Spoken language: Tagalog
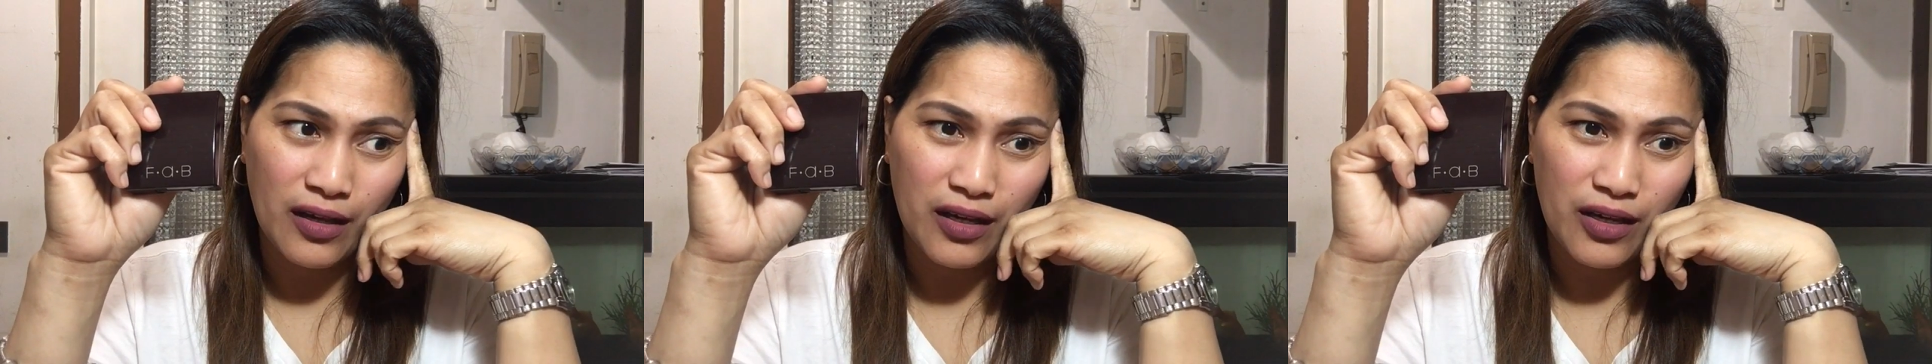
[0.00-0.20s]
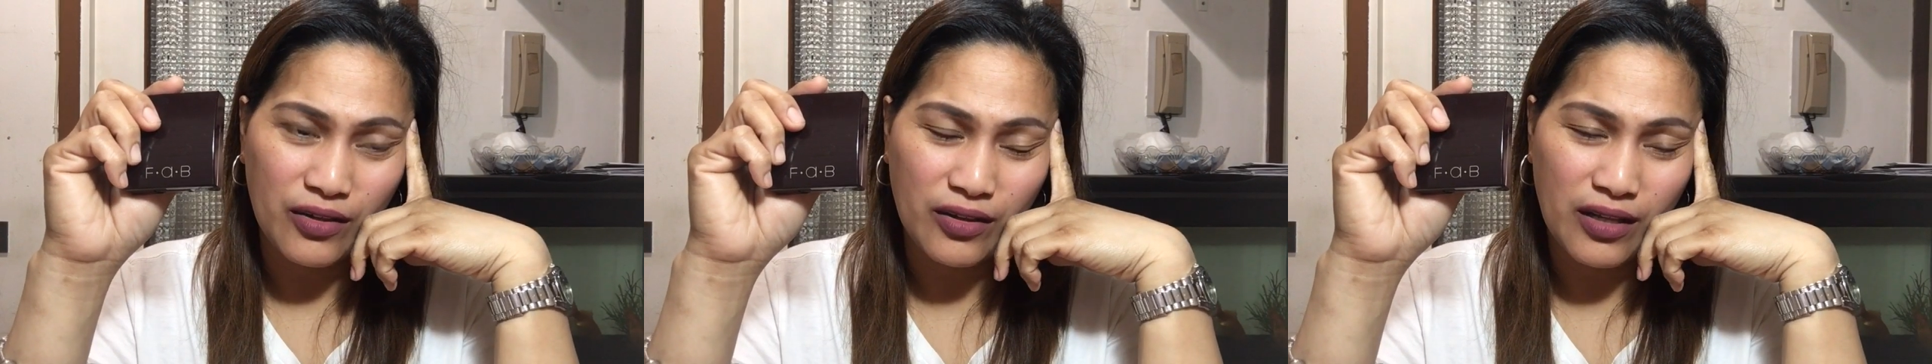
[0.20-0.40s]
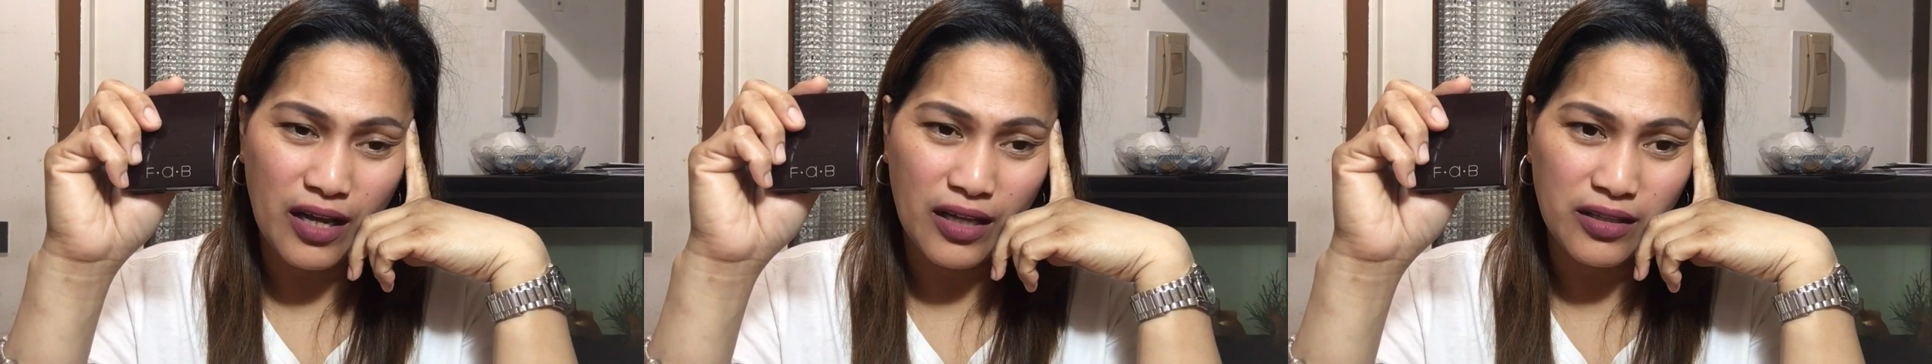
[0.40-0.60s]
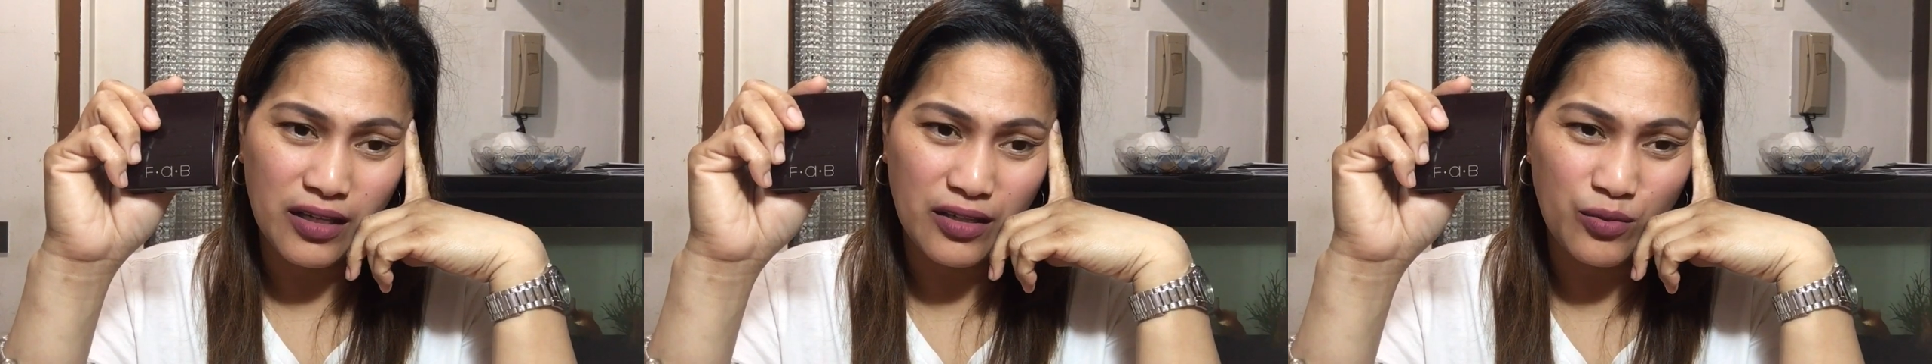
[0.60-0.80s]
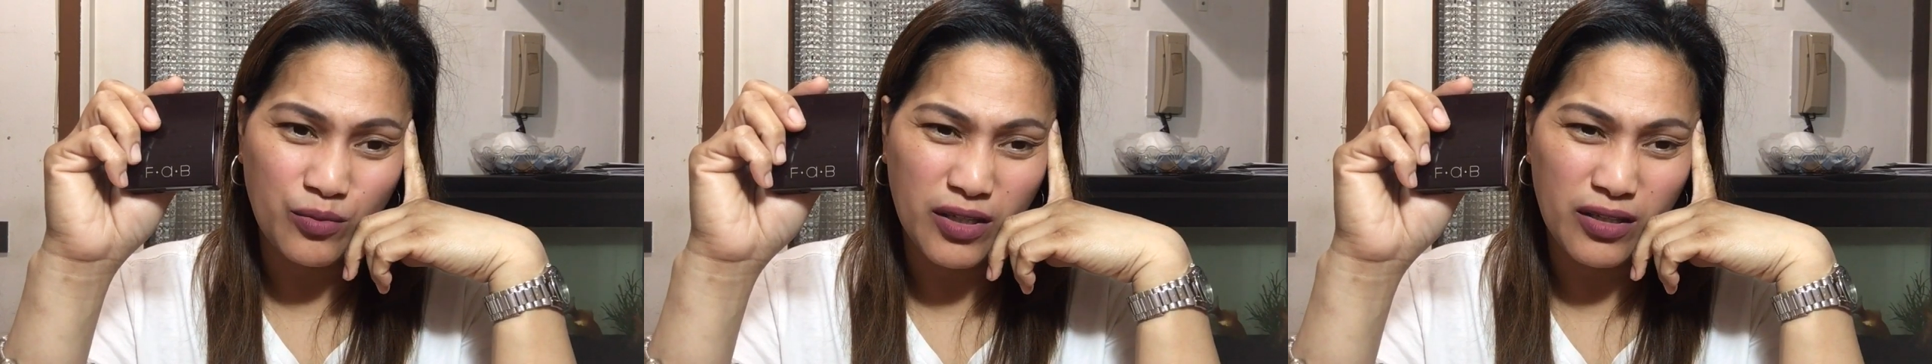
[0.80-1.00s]
Yung dati,
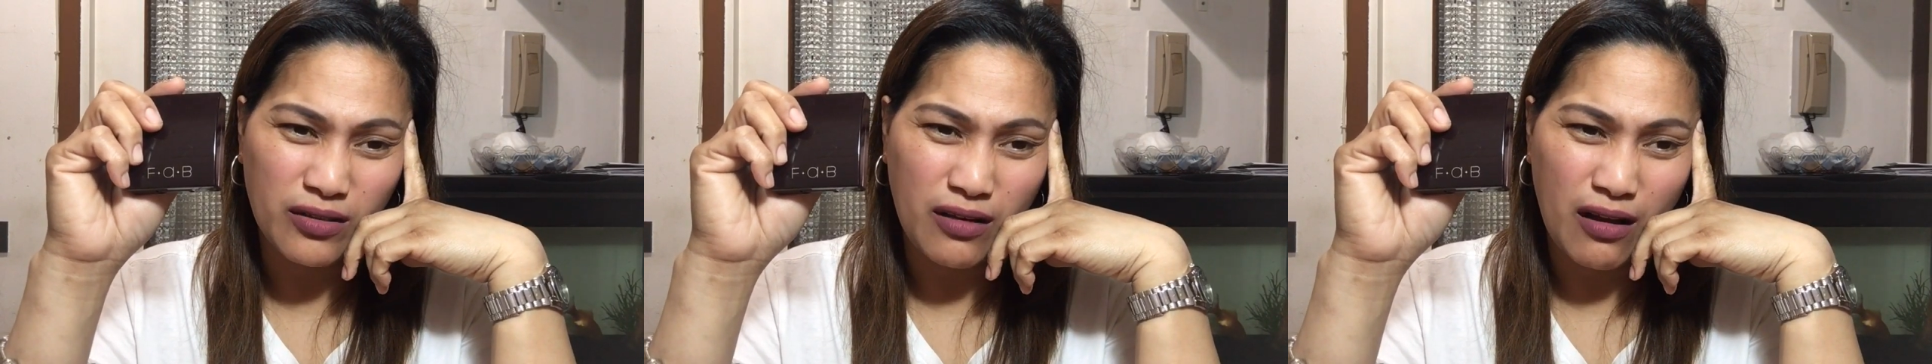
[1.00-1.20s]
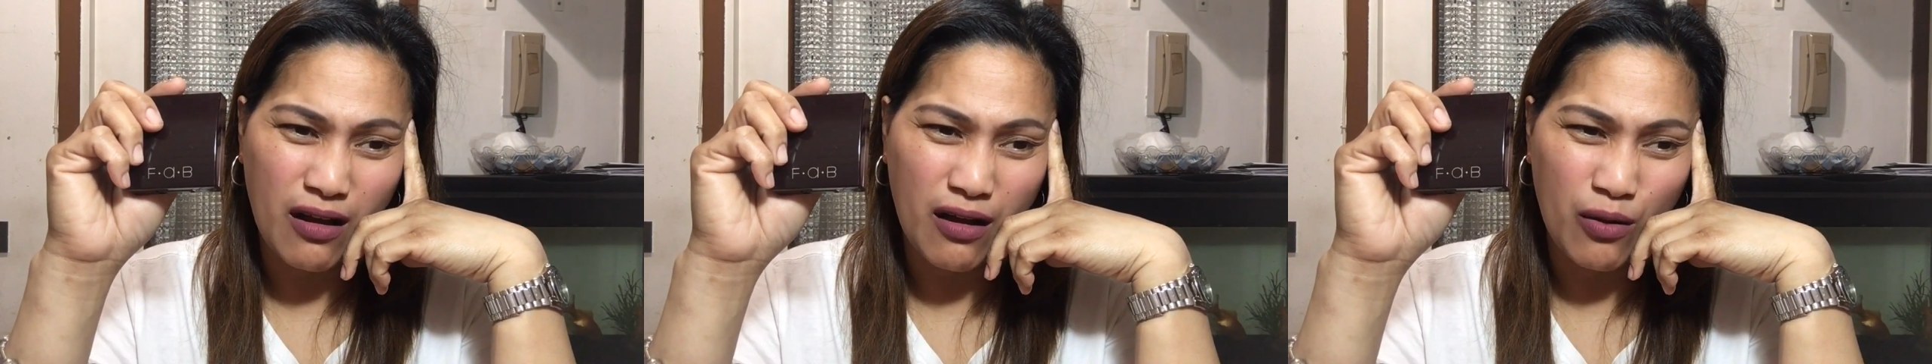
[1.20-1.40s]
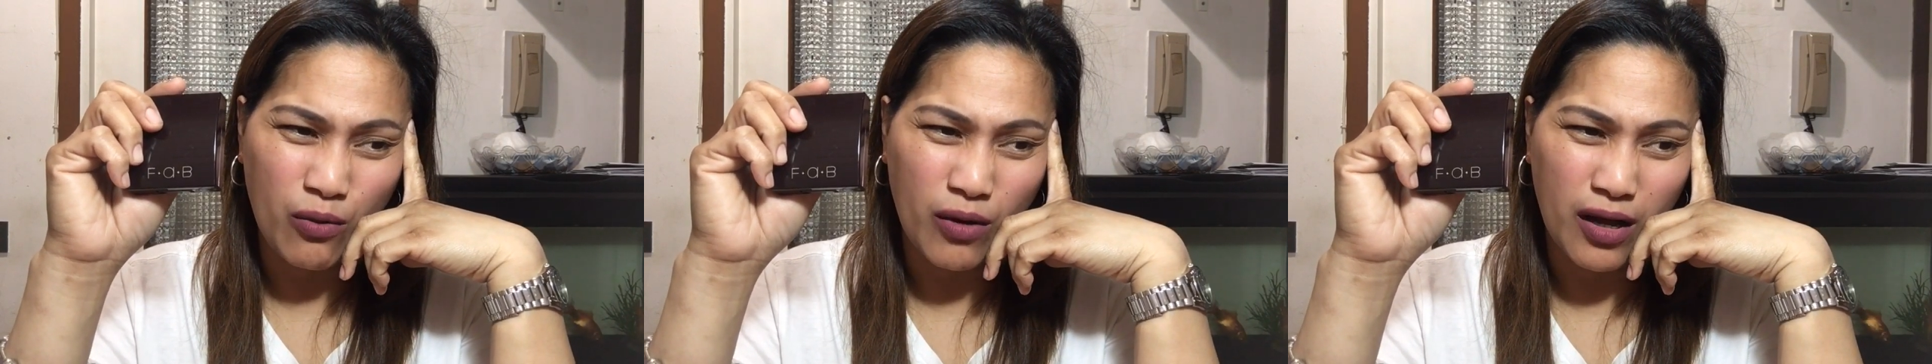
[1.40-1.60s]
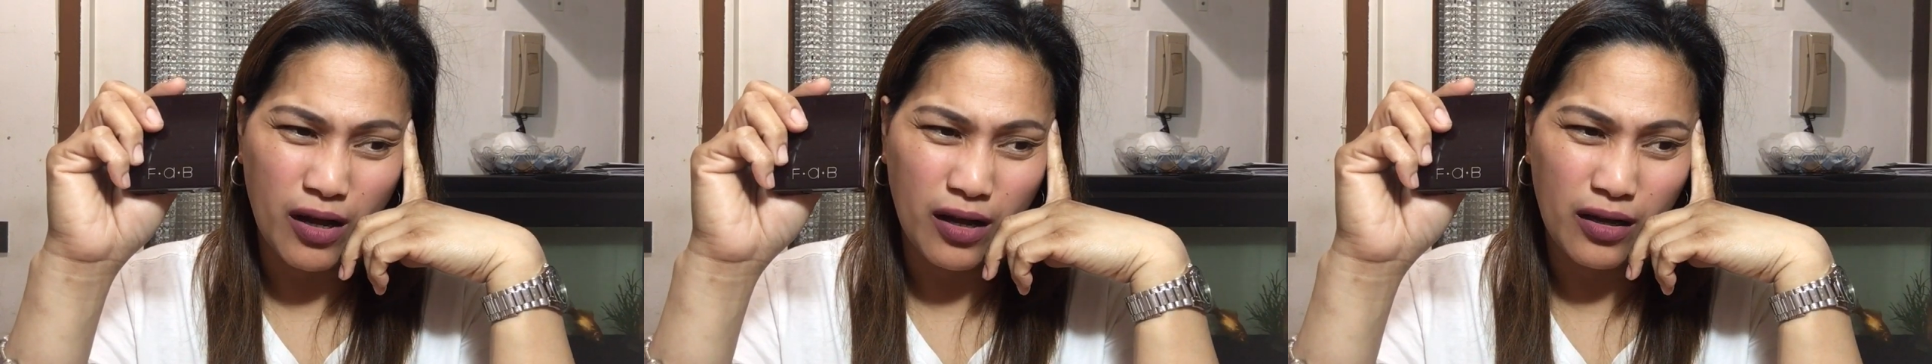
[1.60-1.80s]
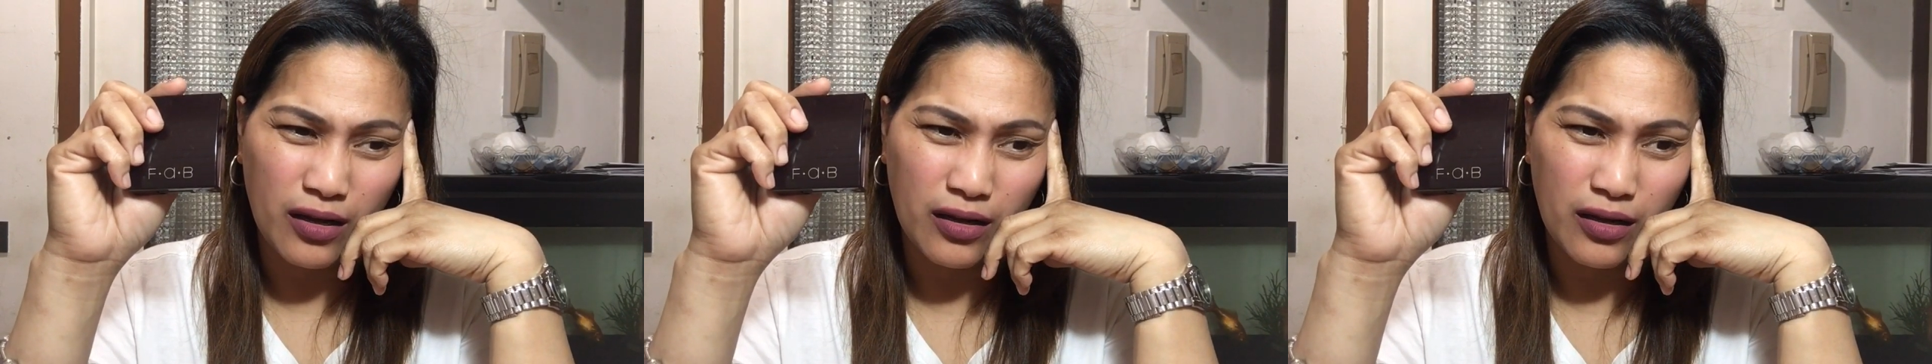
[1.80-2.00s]
ano bang
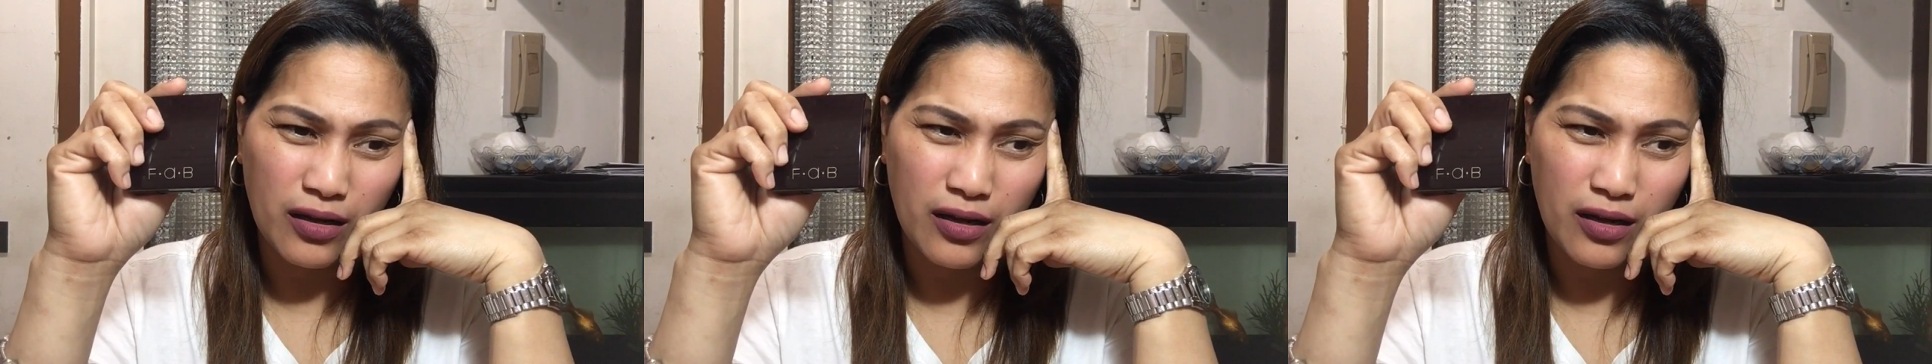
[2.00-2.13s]
tawag?